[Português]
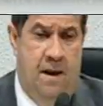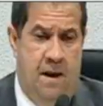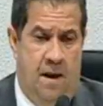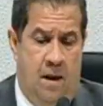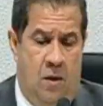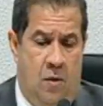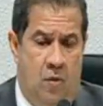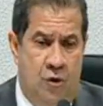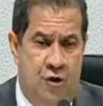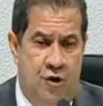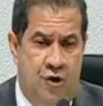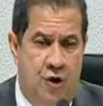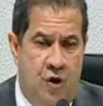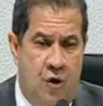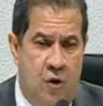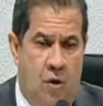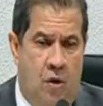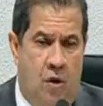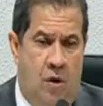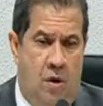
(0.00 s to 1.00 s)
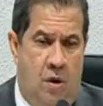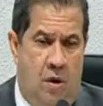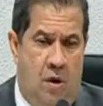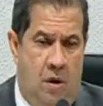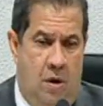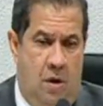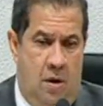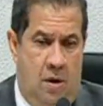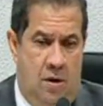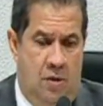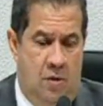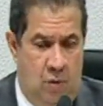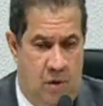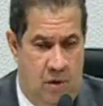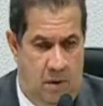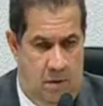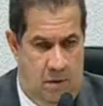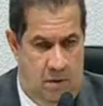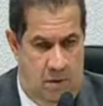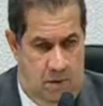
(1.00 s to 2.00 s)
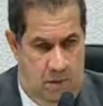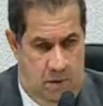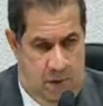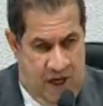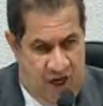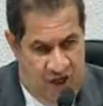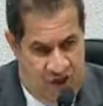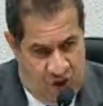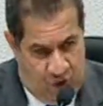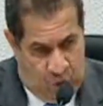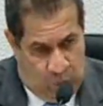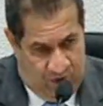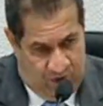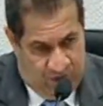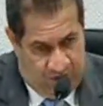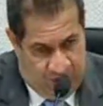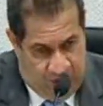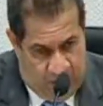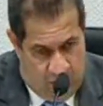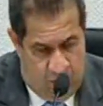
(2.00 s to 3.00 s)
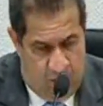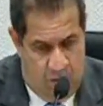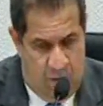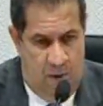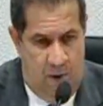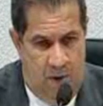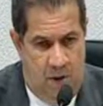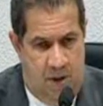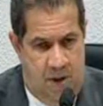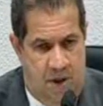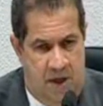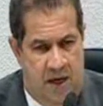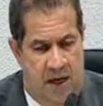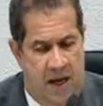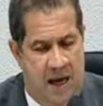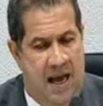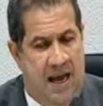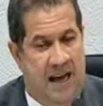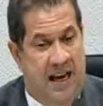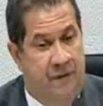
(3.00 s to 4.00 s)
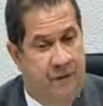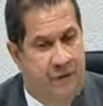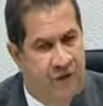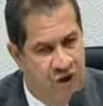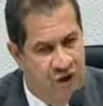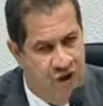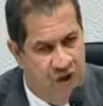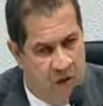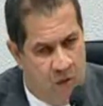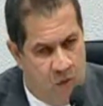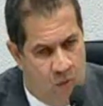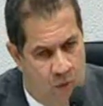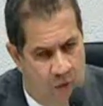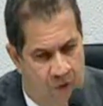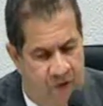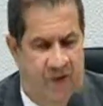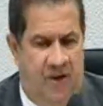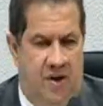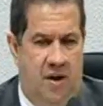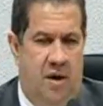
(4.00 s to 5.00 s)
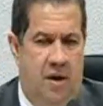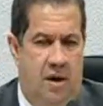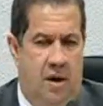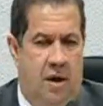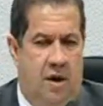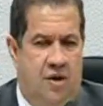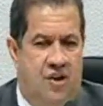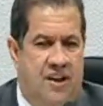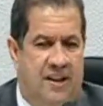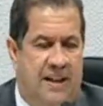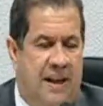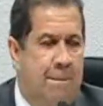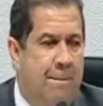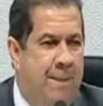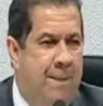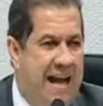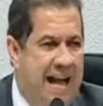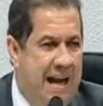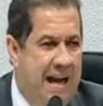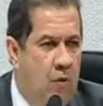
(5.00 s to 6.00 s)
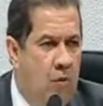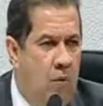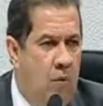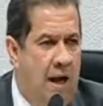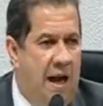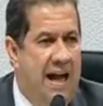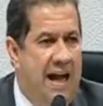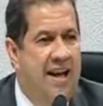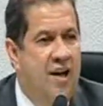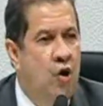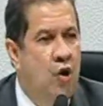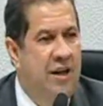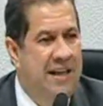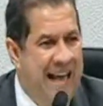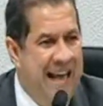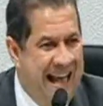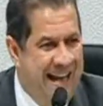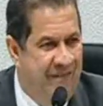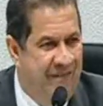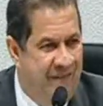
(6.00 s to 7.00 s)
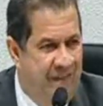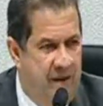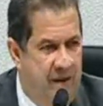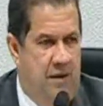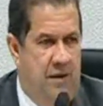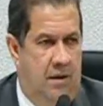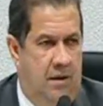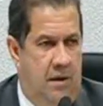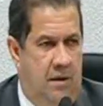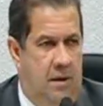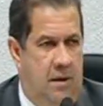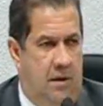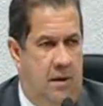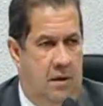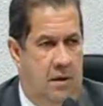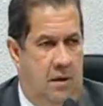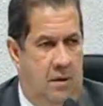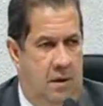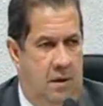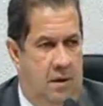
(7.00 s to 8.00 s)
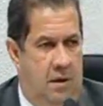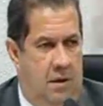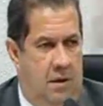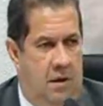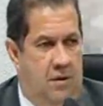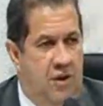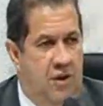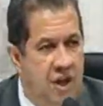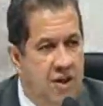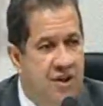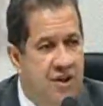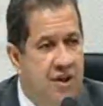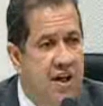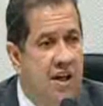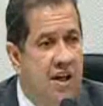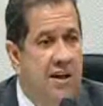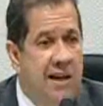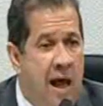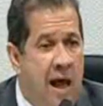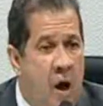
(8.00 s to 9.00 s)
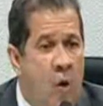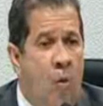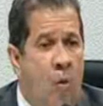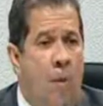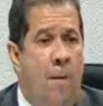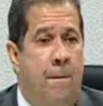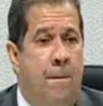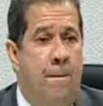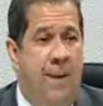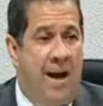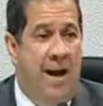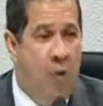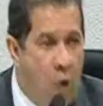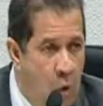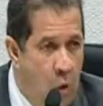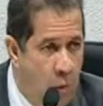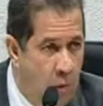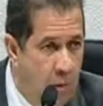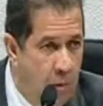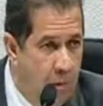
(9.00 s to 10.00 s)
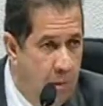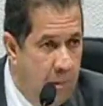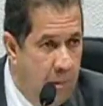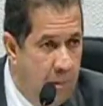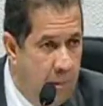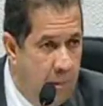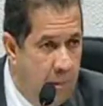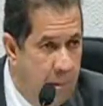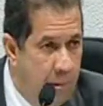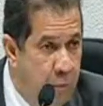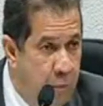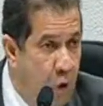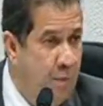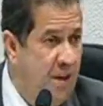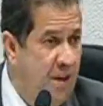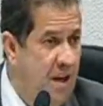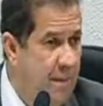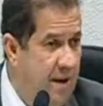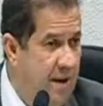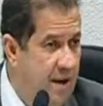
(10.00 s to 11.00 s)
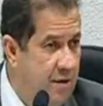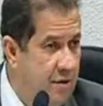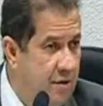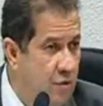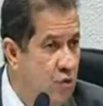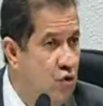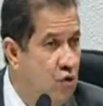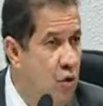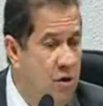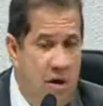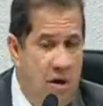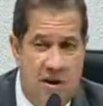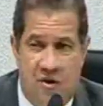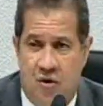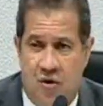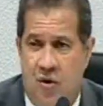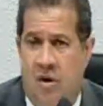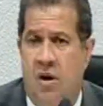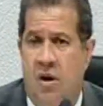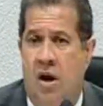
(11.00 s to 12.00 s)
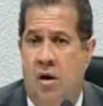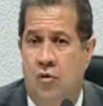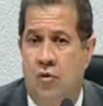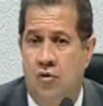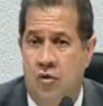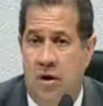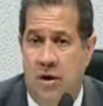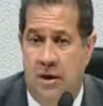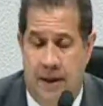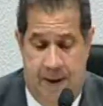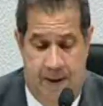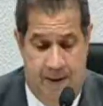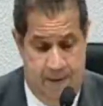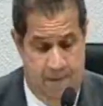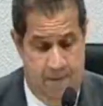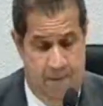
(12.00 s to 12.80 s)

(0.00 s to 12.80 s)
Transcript: de Imperatriz. O senhor, a instituição que a revista acusa de ter pago a aeronave, diz que não pagou. Publicamente, no Jornal Nacional, no jornal.